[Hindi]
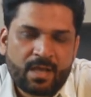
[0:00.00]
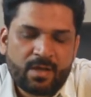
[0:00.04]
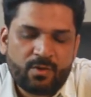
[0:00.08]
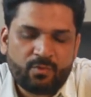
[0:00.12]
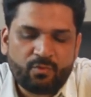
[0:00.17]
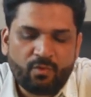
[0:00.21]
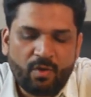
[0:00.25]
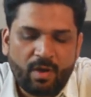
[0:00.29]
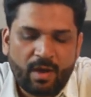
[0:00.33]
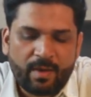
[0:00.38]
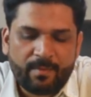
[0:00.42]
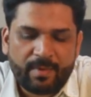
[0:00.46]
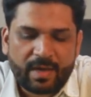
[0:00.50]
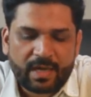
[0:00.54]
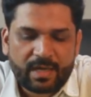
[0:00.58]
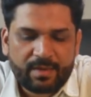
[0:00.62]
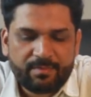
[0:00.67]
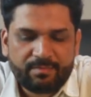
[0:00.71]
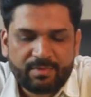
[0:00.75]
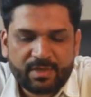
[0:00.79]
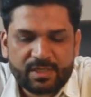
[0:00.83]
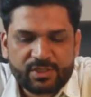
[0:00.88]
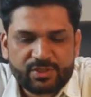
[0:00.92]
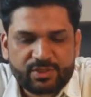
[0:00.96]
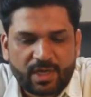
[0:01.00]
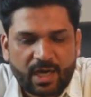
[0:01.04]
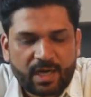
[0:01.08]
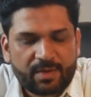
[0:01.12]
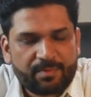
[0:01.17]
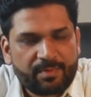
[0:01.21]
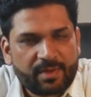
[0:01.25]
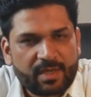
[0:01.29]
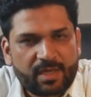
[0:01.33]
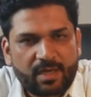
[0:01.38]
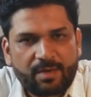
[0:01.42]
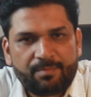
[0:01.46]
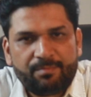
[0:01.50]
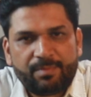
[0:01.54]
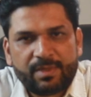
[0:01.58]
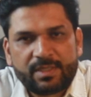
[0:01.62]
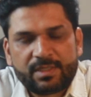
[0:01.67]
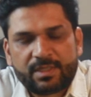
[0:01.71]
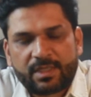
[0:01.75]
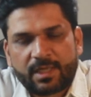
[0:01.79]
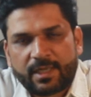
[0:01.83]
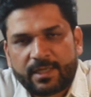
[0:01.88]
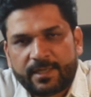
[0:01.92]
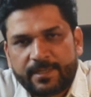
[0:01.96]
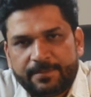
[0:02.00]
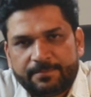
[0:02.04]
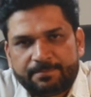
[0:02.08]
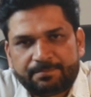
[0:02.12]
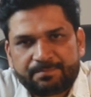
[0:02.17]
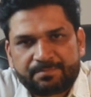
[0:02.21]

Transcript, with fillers: वो हमारे बर्थ चार्ट में कब बनता है